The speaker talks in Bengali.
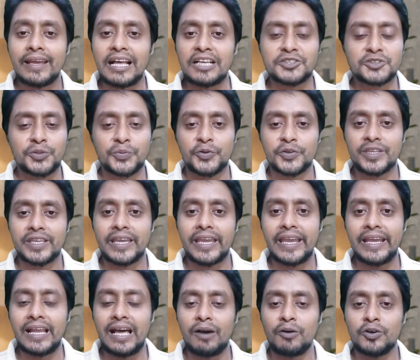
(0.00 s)
রাষ্ট্রপতি
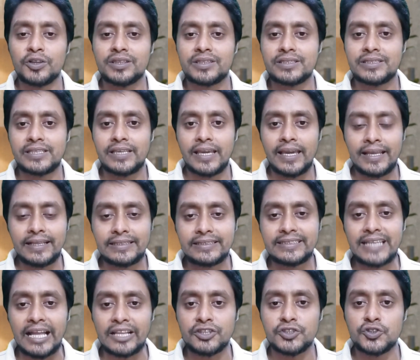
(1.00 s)
এরা হচ্ছে
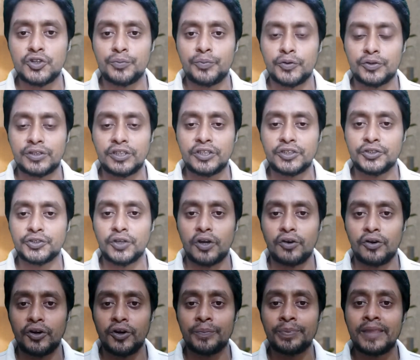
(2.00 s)
জাতীয় প্রতীক
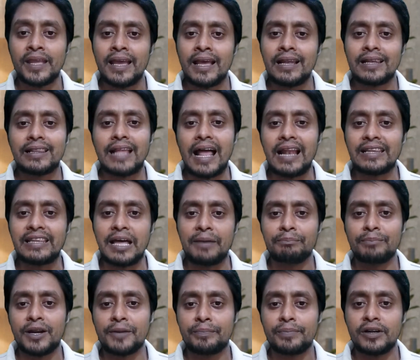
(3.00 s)
সহ লাল
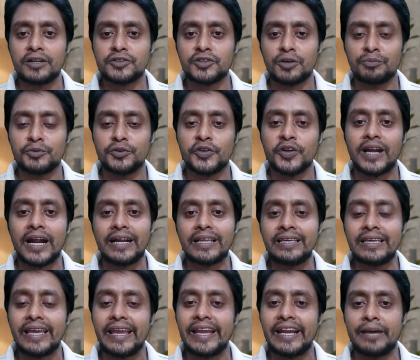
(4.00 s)
নাম্বার প্লেট সমৃদ্ধ
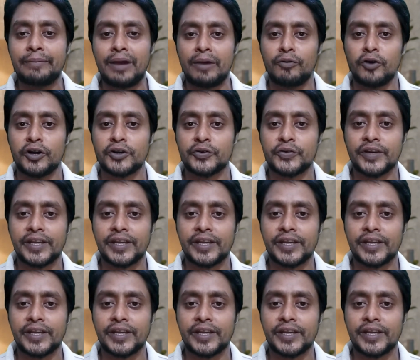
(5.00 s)
গাড়ি এরা ব্যবহার